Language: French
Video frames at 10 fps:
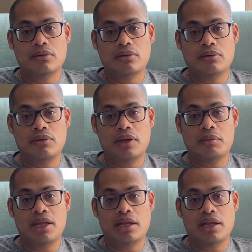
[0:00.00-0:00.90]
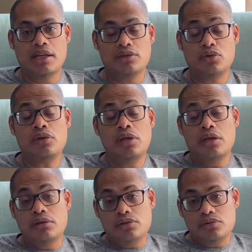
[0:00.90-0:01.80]
ont aimé la lecture.
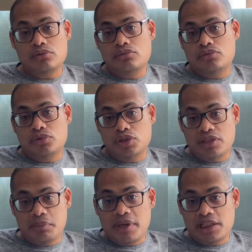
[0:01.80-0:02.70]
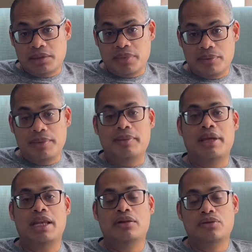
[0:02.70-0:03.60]
Euh, je dis pas que j'ai pas aimé
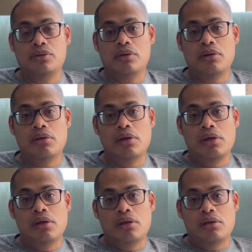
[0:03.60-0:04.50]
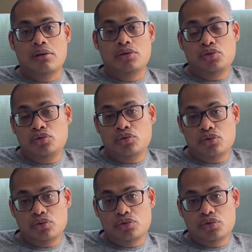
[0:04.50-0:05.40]
ma lecture, euh, juste
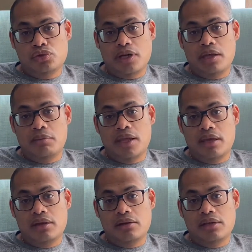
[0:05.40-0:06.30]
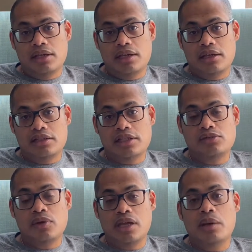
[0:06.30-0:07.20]
que j'aurais aimé que ça
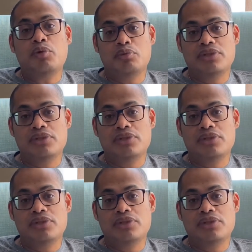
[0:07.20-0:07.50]
soit un peu plus